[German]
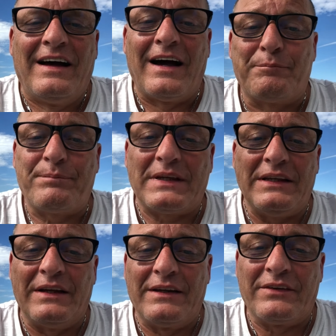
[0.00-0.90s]
Habt
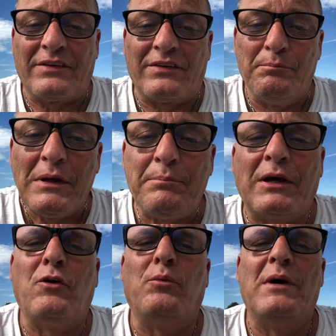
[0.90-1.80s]
ihr das
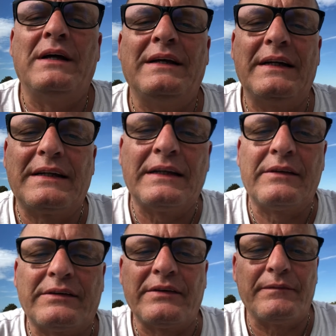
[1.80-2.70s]
mitbekommen,
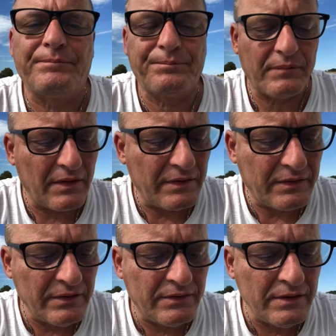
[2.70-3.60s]
dass
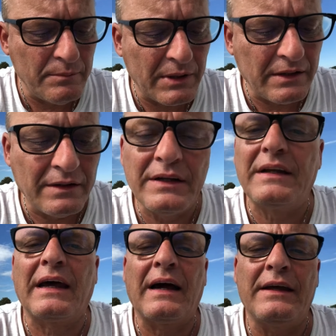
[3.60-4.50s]
die sieben
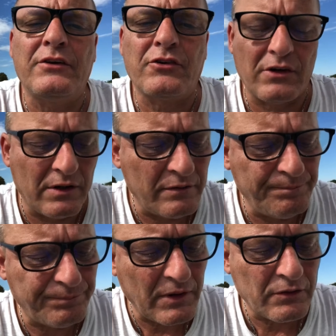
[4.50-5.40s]
der Reichsten,
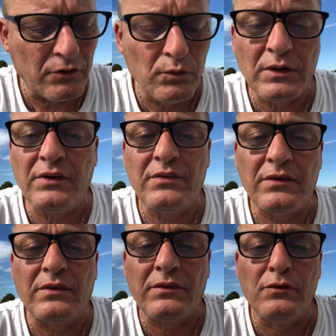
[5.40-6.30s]
also nur, die,
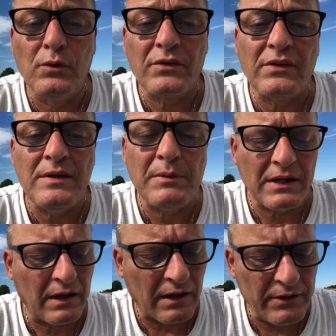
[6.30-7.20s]
nur sieben
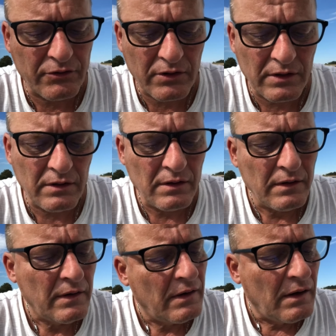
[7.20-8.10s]
der Reichsten,
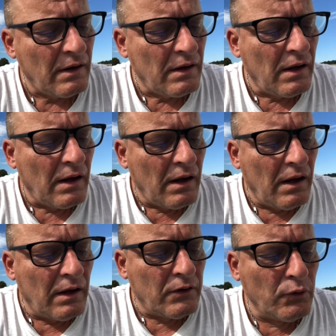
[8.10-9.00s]

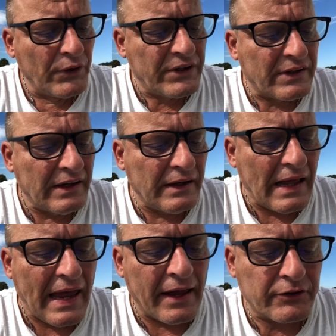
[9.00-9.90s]
durch den
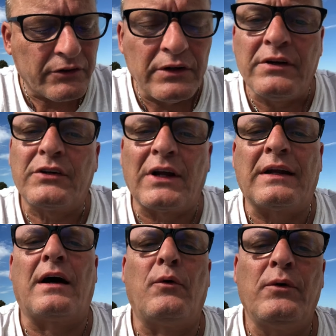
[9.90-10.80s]
ersten
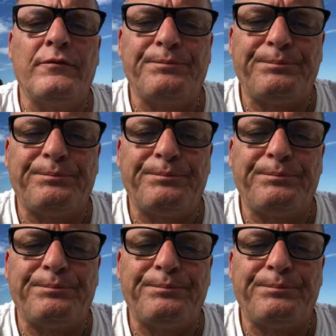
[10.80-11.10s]
Shutdown,